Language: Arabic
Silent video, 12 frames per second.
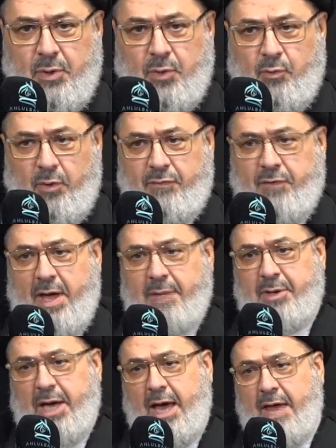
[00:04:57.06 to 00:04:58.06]

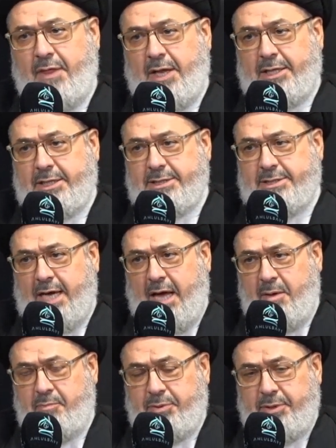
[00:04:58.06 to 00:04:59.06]
وفهم هذا
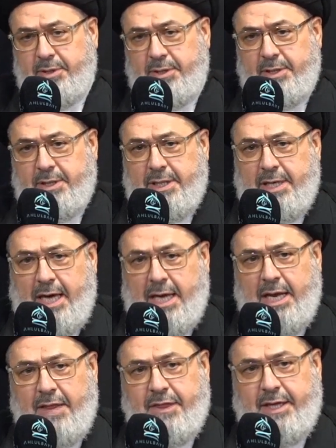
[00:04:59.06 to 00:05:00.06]
الكتاب
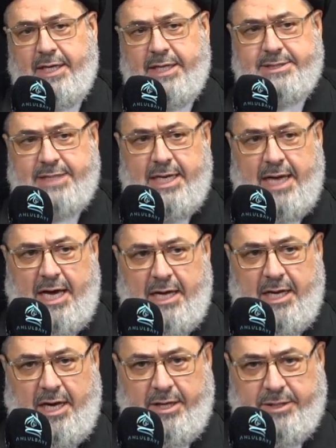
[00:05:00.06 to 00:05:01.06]
الذي نزل
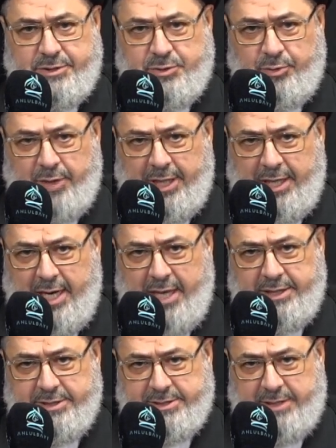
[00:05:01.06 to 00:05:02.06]
على رسول
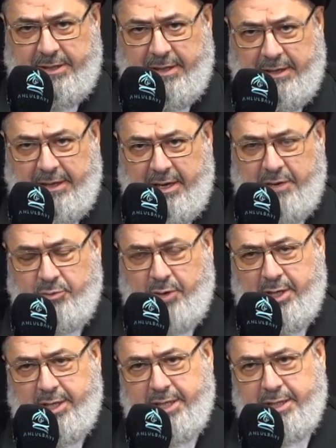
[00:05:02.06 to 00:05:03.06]
الله صلى الله
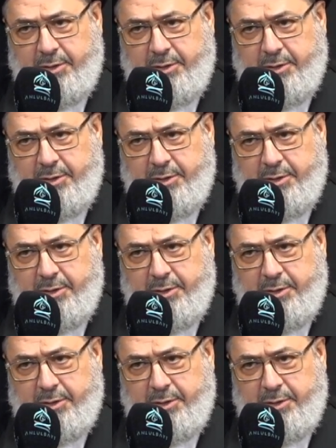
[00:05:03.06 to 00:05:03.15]
عليه